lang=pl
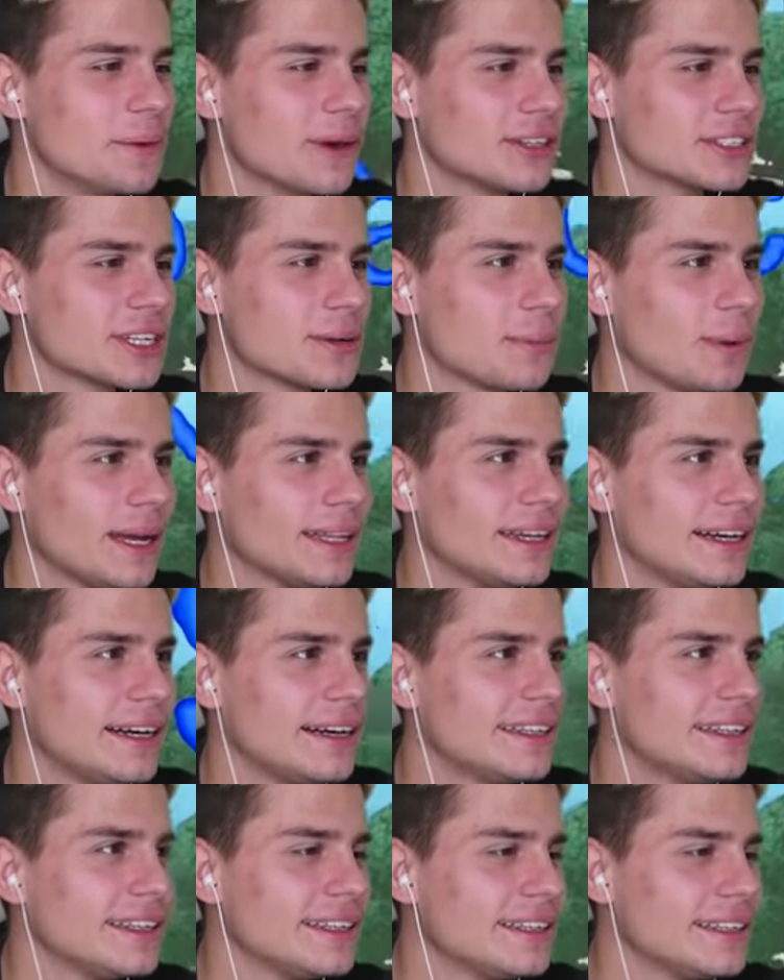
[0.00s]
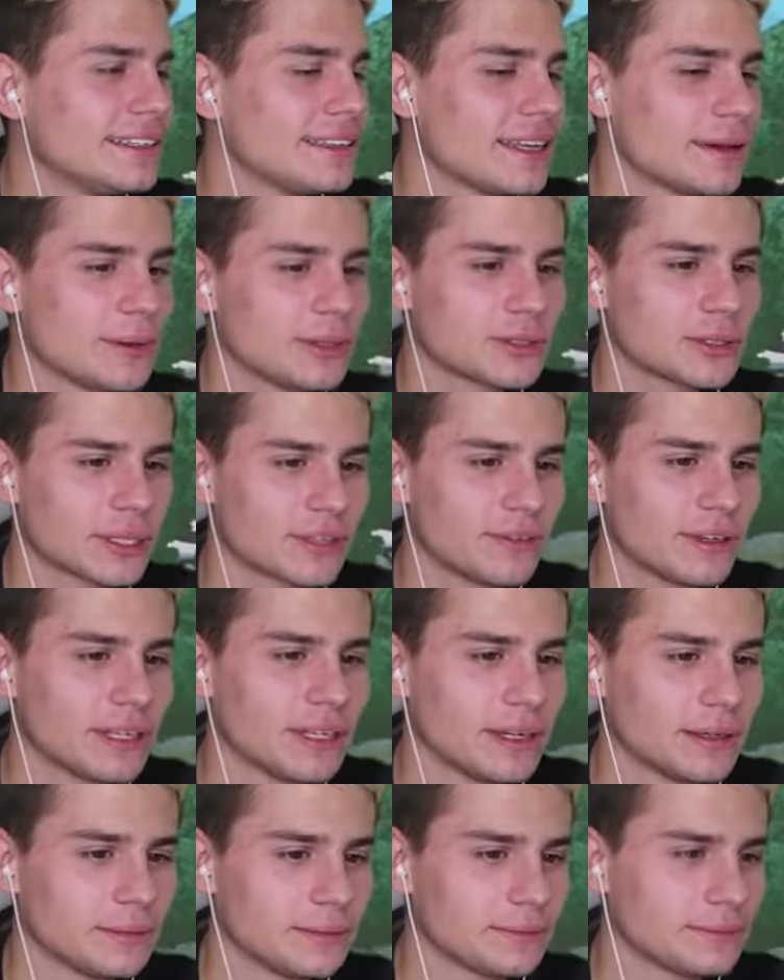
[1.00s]
proszę pana. Peter. Nie ma
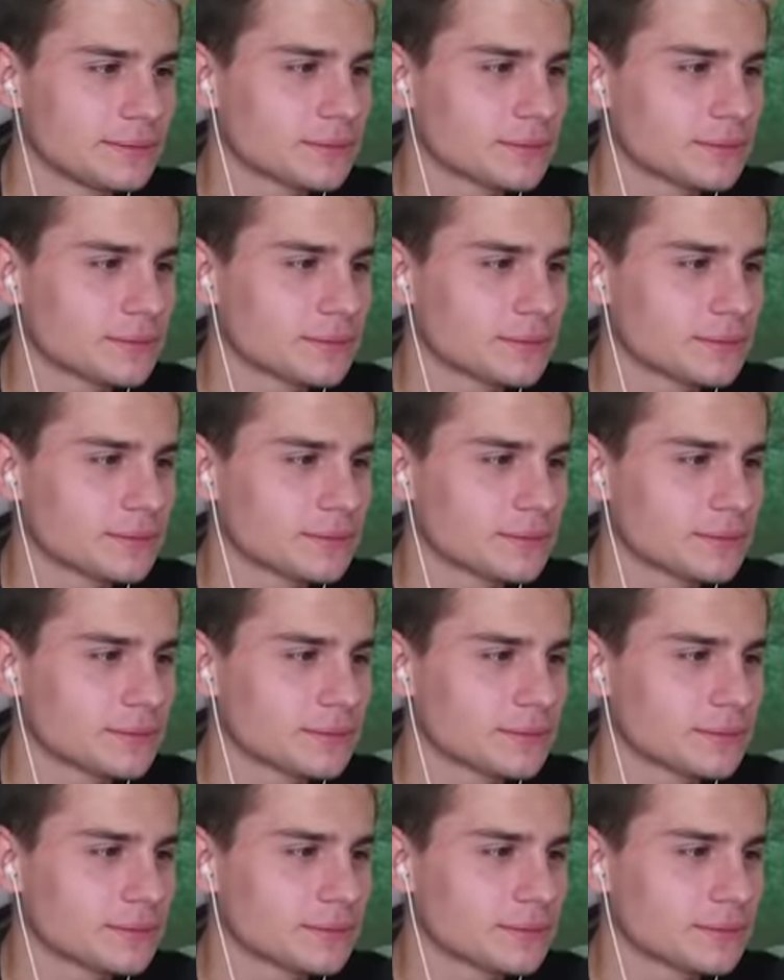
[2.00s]
oszukiwania. O